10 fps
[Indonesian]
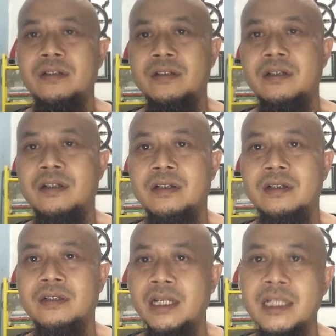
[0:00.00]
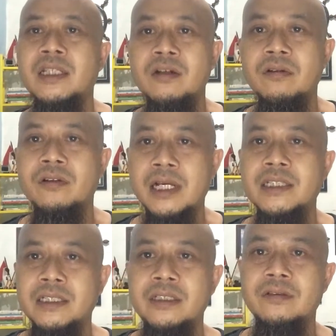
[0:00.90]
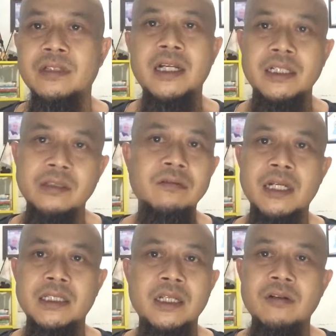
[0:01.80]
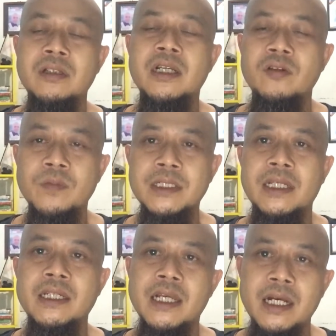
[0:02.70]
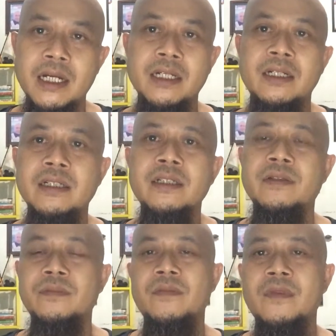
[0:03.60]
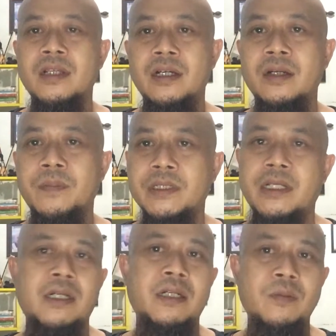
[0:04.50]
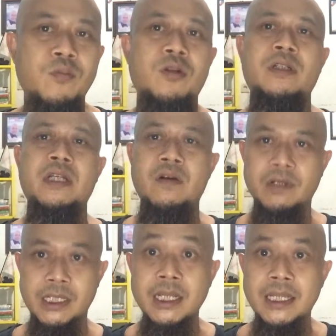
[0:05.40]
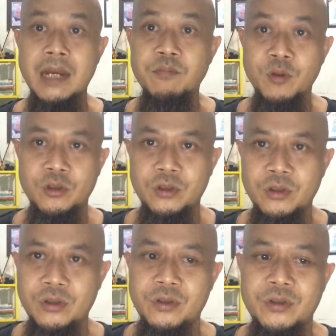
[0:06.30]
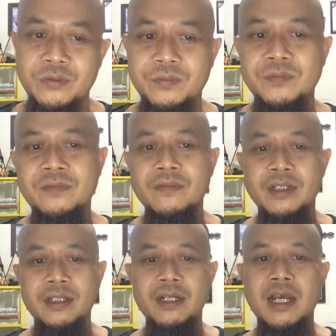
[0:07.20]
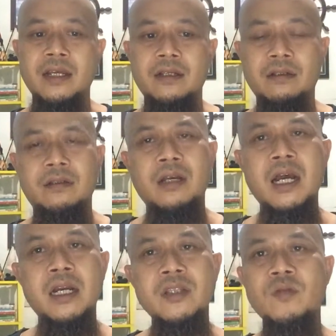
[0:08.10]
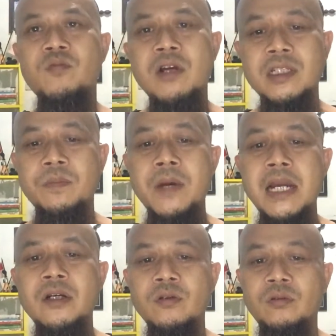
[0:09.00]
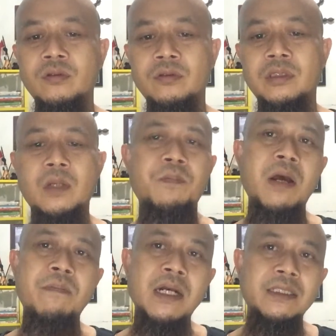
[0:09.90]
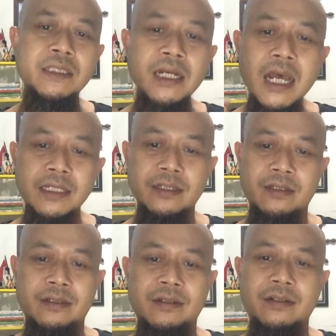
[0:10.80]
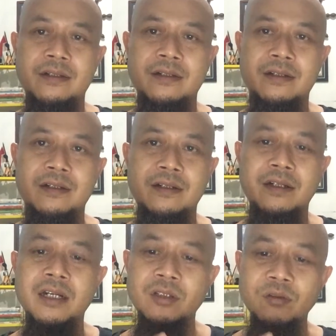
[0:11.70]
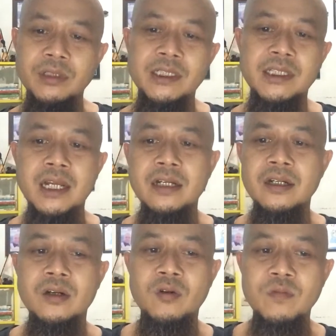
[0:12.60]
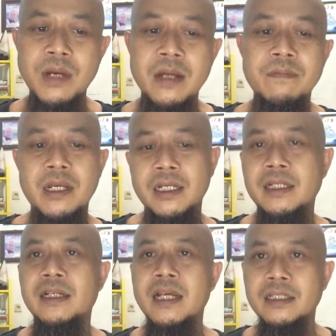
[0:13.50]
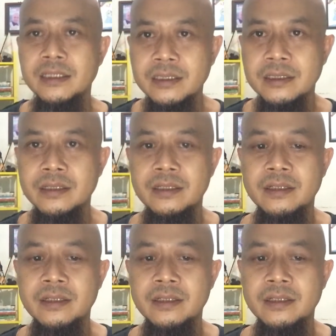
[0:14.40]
uh, kalian tahu lokasi itu dan itu nggak jauh dari rumah saya yang ada di uh, Persada Depok di kawasan Tapos. Nah, ada sebuah spanduk terpampang jelas dengan tulisan rumah makan gratis